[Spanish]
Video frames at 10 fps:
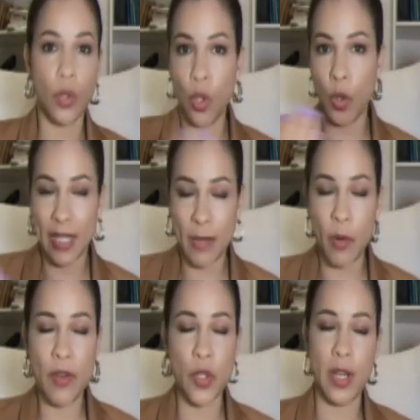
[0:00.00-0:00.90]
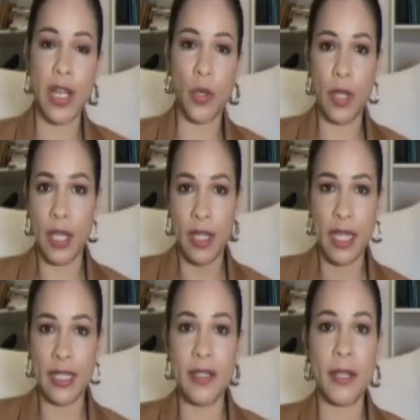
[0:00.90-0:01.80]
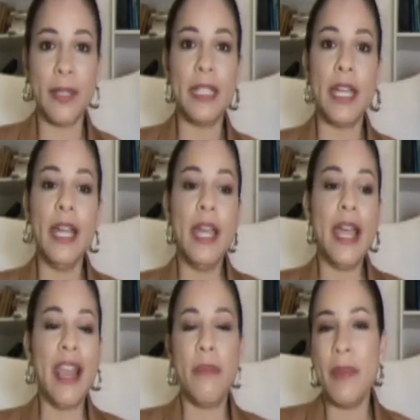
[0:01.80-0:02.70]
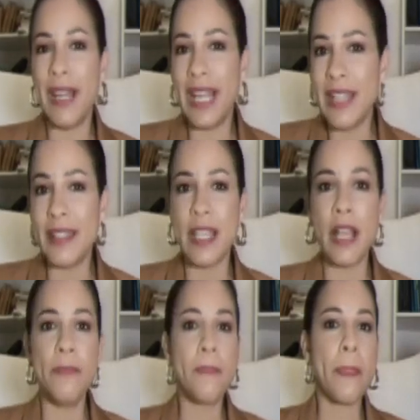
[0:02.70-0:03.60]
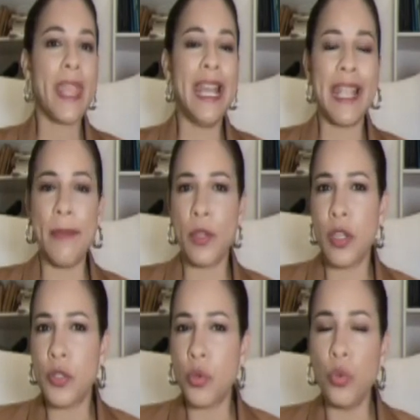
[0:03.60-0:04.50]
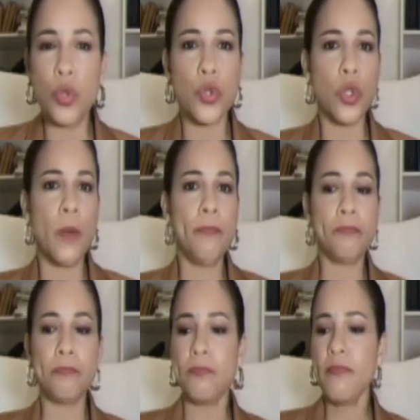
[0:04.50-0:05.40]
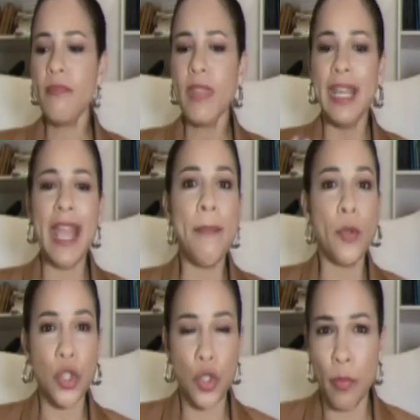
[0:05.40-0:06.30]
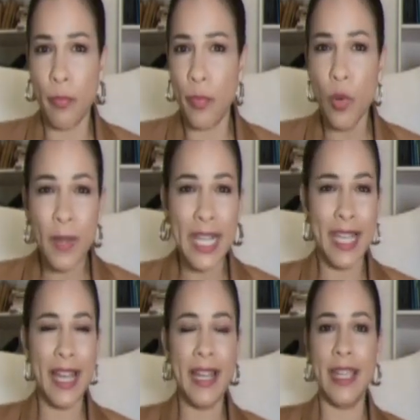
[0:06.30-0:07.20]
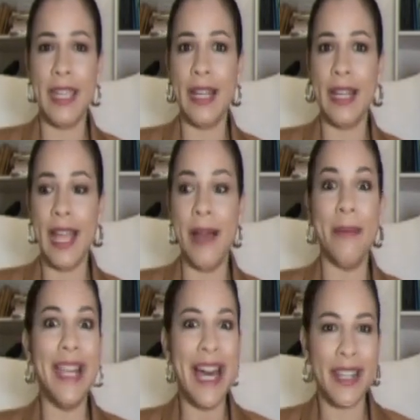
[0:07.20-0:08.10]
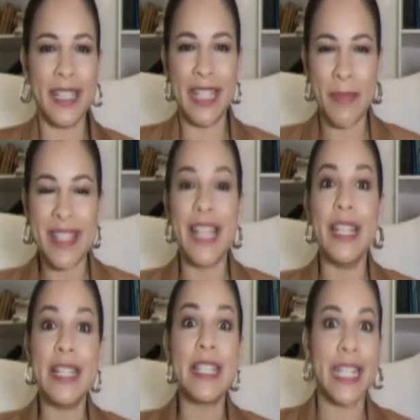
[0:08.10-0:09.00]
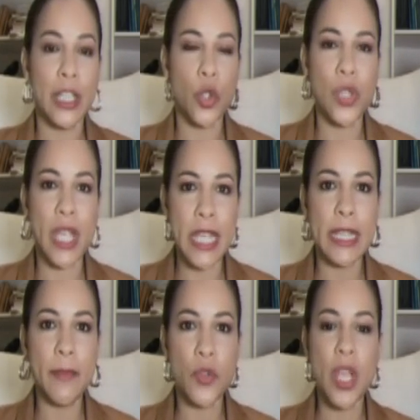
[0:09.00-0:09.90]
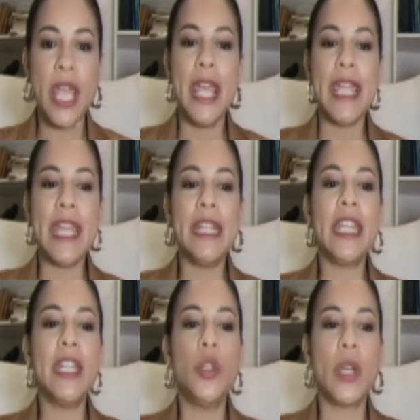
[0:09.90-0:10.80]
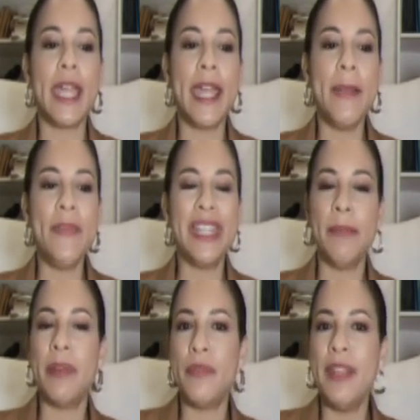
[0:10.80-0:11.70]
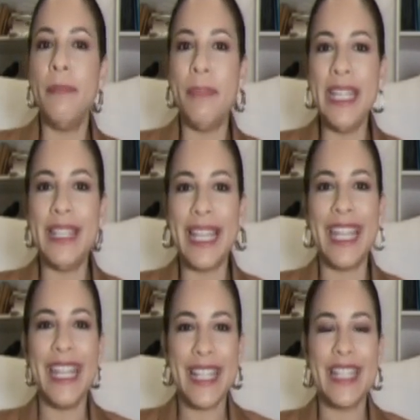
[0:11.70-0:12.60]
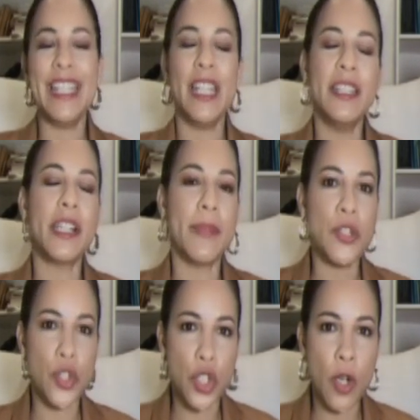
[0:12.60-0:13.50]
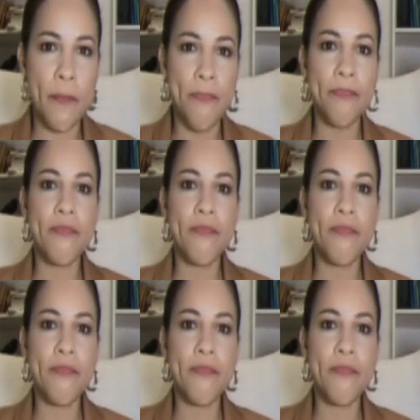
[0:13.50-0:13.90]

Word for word: todo lo que ya hemos mencionado en esta entrevista, la ambivalencia, el cambio de discurso, la exposición pública, el hablar de temas tan discretos e íntimos y entiendo que este perfil pinta que necesita intervención,